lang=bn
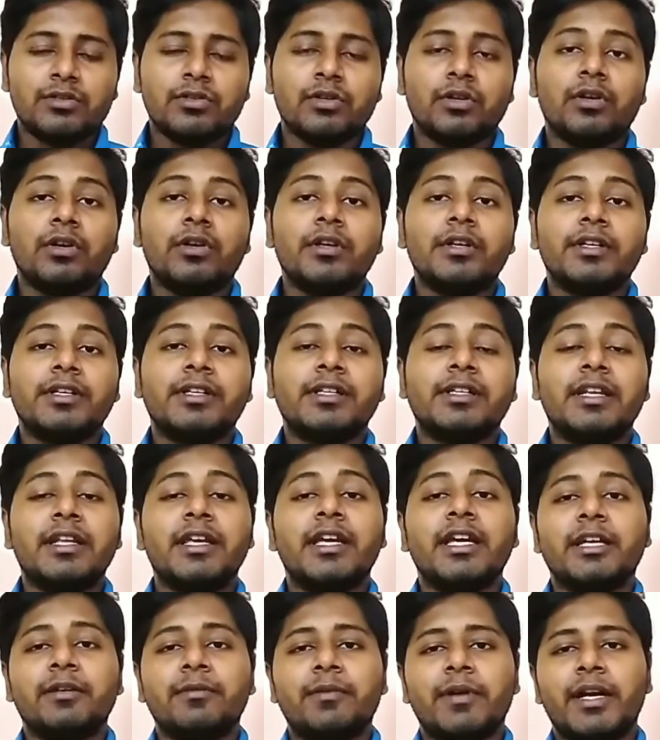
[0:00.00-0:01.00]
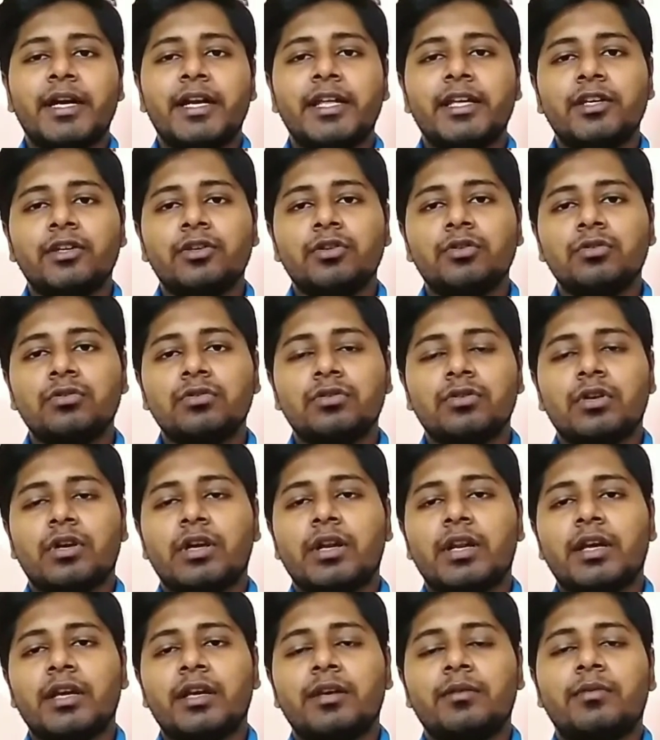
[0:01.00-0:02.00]
সো ক্লিক ইউজ
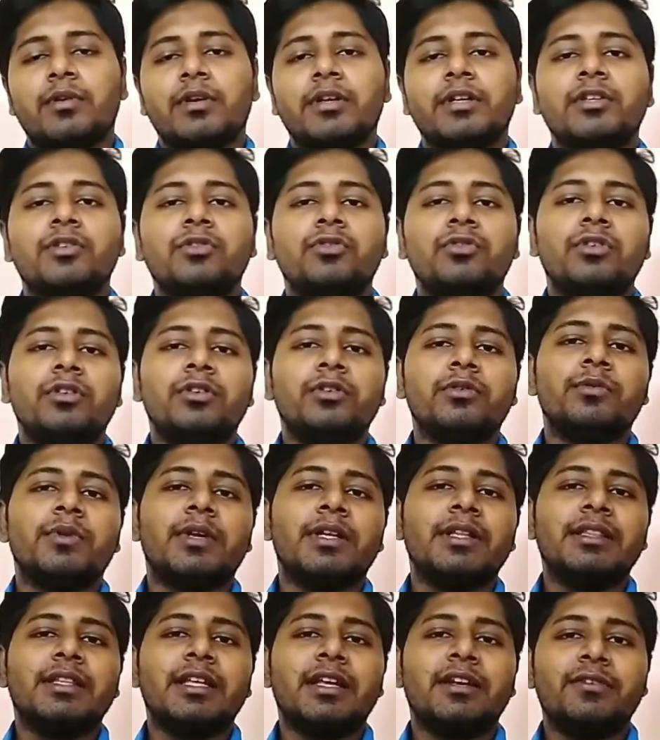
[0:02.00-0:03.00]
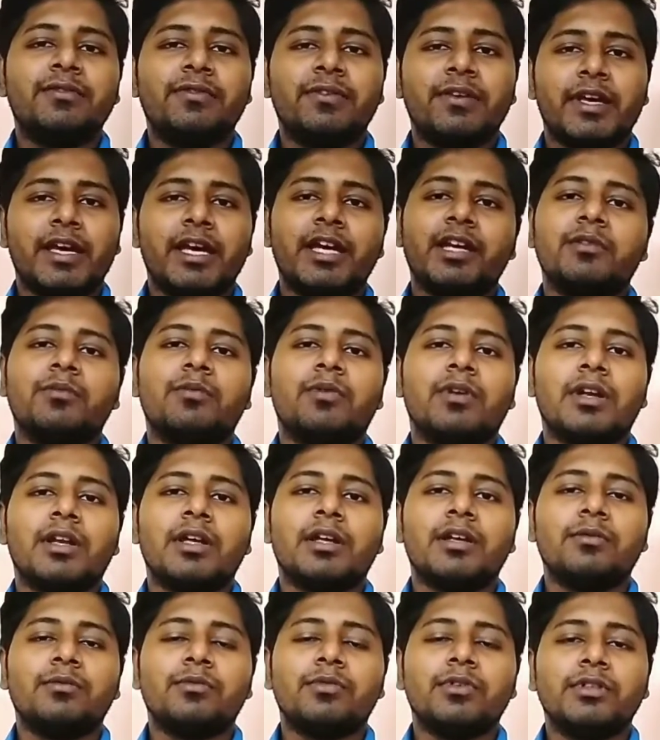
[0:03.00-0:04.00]
করা এবং ইউটিউবারদের ফেক
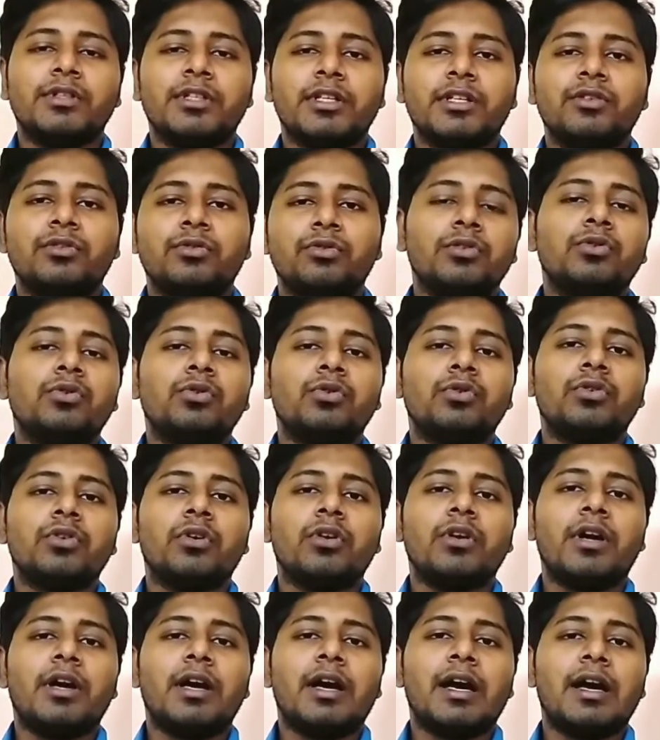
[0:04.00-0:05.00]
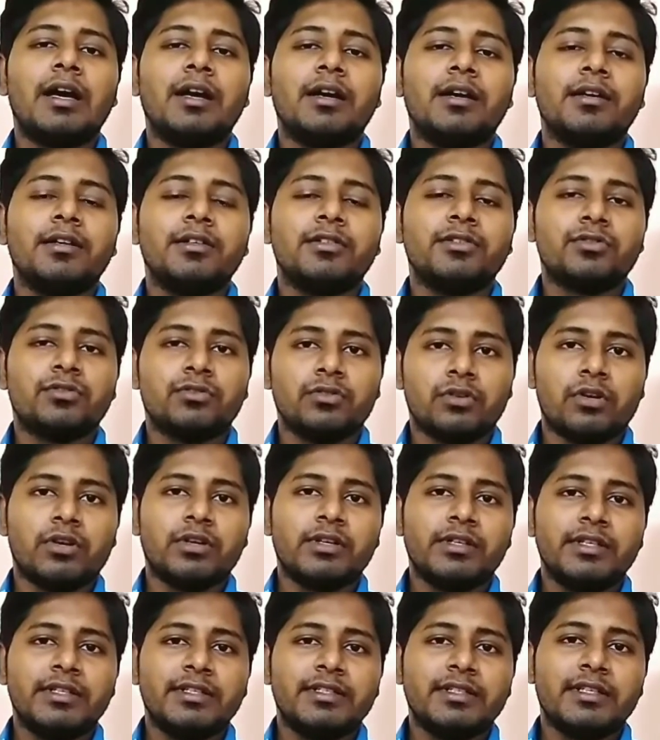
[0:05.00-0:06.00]
বলার মধ্যে দুটো স্ট্রং
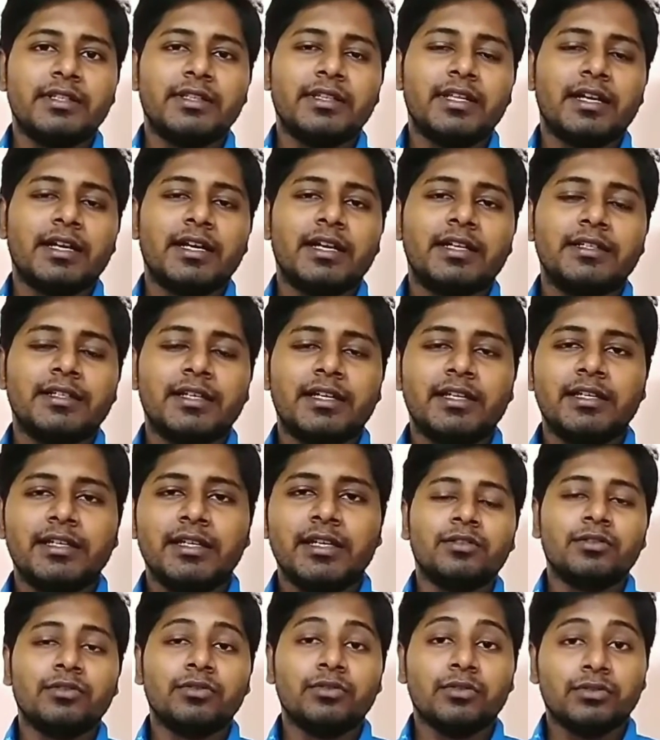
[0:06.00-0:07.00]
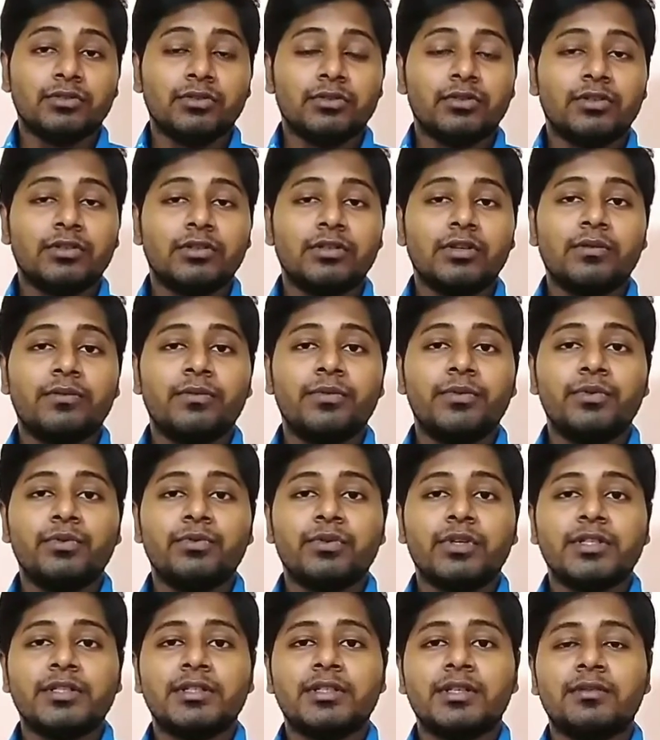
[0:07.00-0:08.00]
রিজন থাকা যায় নতুন নতুন
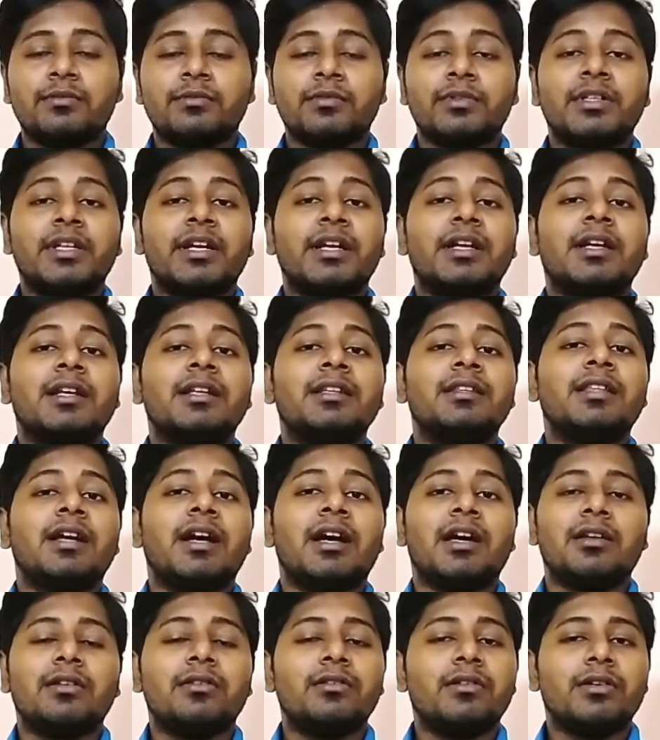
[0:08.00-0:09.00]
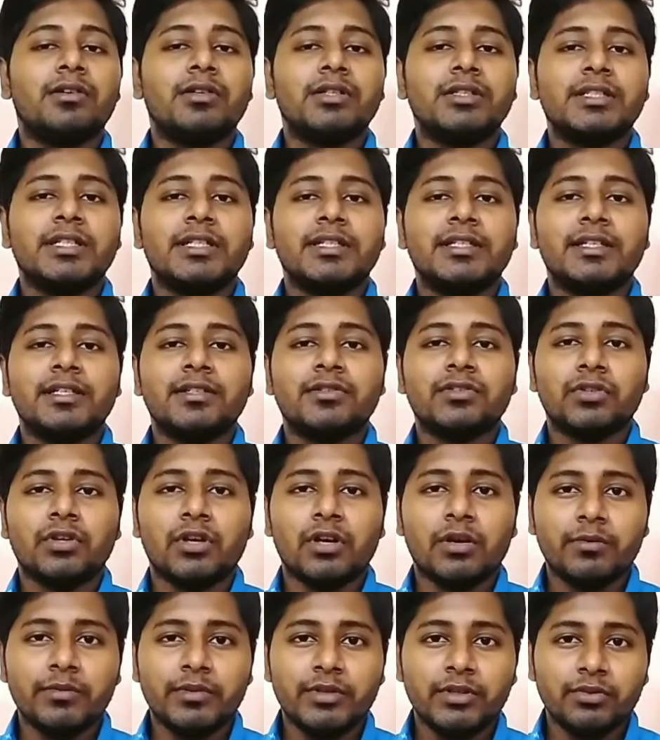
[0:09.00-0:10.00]
ভিউয়ার্সদের মধ্যে একটা ধারণা হচ্ছে যে
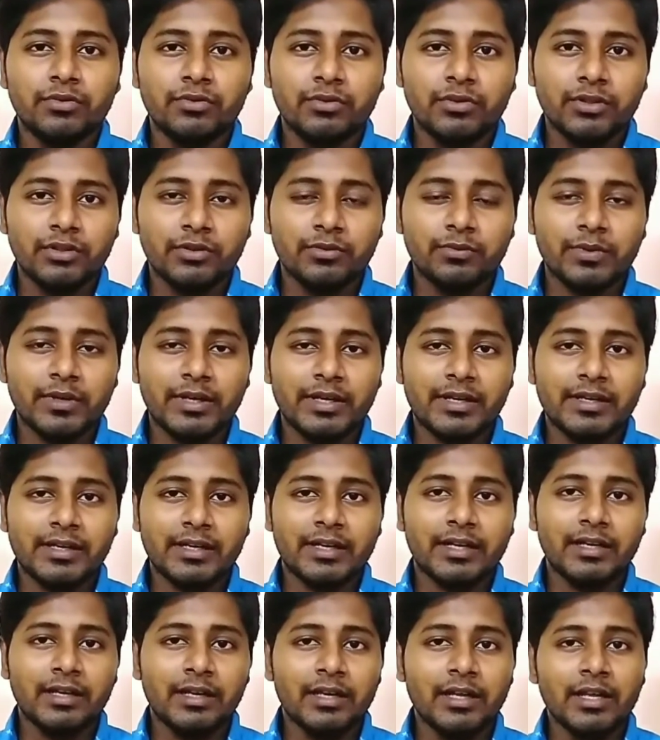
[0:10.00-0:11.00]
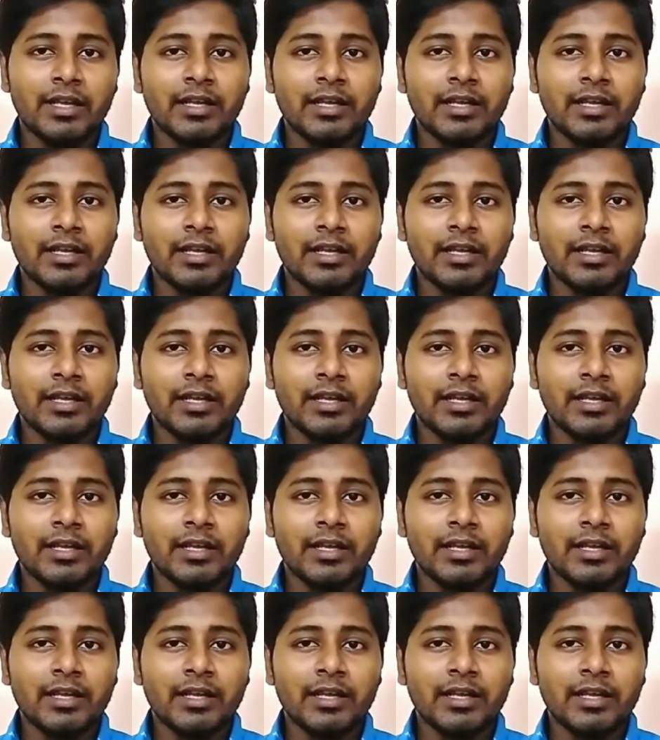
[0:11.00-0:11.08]
সব ইউটিউবাররা